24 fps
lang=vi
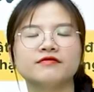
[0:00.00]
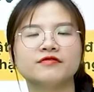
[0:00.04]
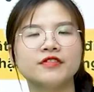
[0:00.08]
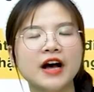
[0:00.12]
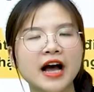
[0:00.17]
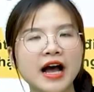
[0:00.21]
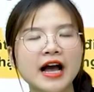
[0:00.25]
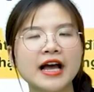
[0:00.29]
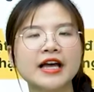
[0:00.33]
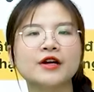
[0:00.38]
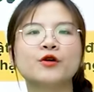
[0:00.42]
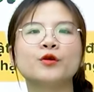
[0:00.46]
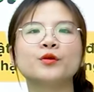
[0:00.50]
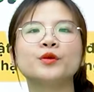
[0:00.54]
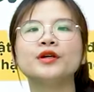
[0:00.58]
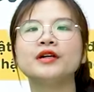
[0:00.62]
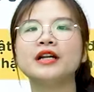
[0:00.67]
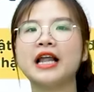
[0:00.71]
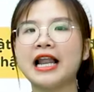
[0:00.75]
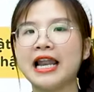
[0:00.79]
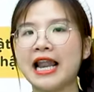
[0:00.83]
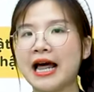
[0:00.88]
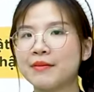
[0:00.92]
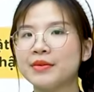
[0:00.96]
file cũng như
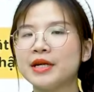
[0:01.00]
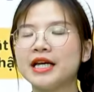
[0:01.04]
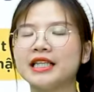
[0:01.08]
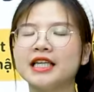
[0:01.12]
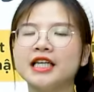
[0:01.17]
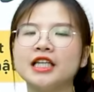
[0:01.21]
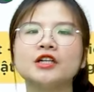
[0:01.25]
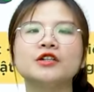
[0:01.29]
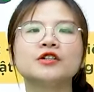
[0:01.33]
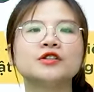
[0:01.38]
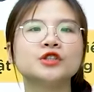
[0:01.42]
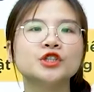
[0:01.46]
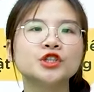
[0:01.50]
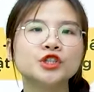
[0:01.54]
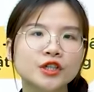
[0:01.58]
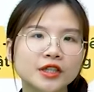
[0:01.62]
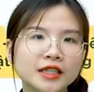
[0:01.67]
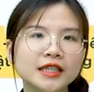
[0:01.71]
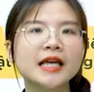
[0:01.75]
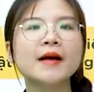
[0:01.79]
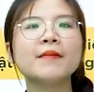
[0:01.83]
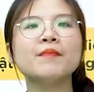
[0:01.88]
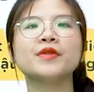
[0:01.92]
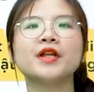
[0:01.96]
là làm đề thi thử
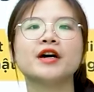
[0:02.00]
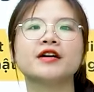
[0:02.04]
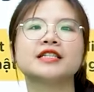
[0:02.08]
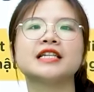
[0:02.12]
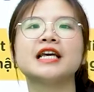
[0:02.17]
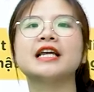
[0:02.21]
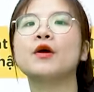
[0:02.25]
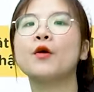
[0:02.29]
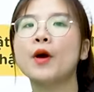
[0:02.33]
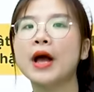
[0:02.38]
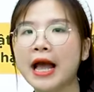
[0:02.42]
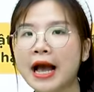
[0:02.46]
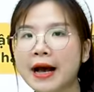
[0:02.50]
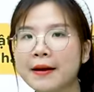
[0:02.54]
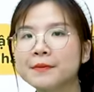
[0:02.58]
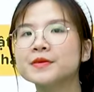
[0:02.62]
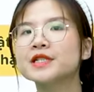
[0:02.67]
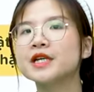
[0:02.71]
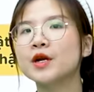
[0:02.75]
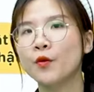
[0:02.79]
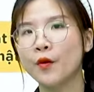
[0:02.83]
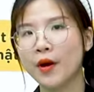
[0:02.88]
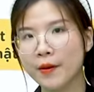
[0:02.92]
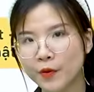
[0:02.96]
trực tiếp ở trên app
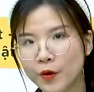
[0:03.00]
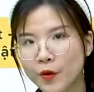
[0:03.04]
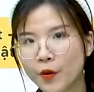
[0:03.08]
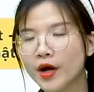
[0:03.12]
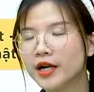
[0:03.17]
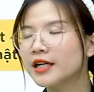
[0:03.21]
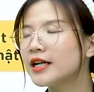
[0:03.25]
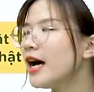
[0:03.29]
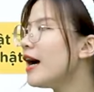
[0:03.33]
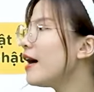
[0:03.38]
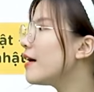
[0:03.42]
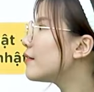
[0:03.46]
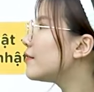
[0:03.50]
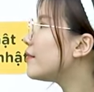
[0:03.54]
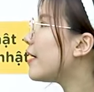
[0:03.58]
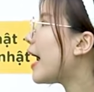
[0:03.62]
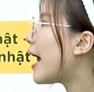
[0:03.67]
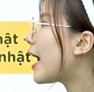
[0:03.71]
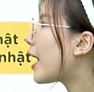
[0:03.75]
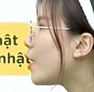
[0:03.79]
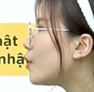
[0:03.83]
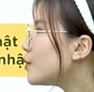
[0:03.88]
trên web luôn và